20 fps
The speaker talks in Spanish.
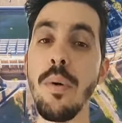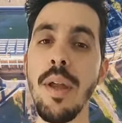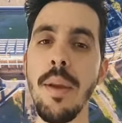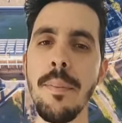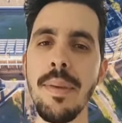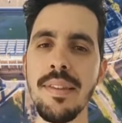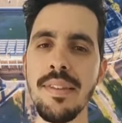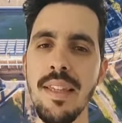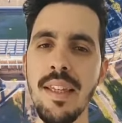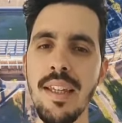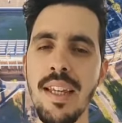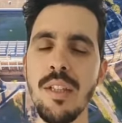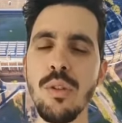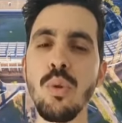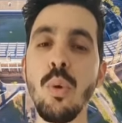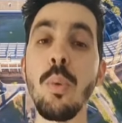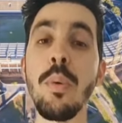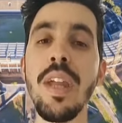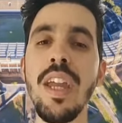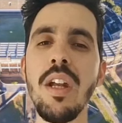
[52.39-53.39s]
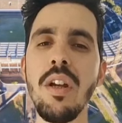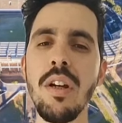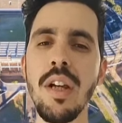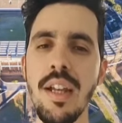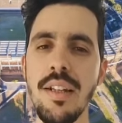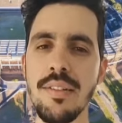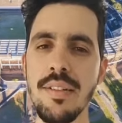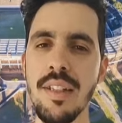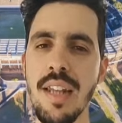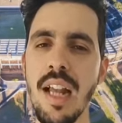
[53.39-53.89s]
Obviamente que
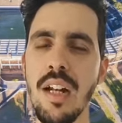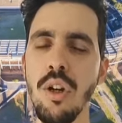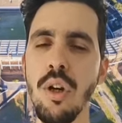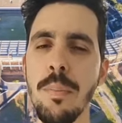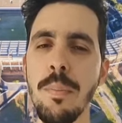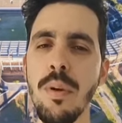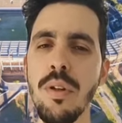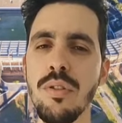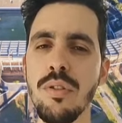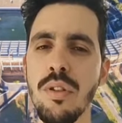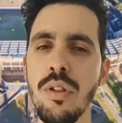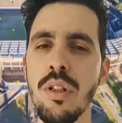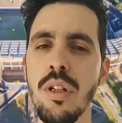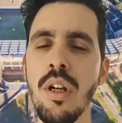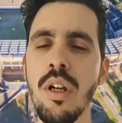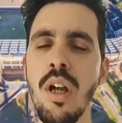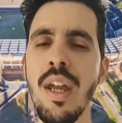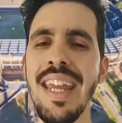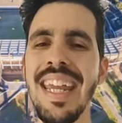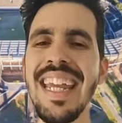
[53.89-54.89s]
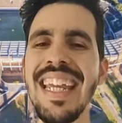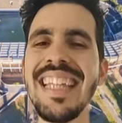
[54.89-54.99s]
tuvieron que hacer algo y por eso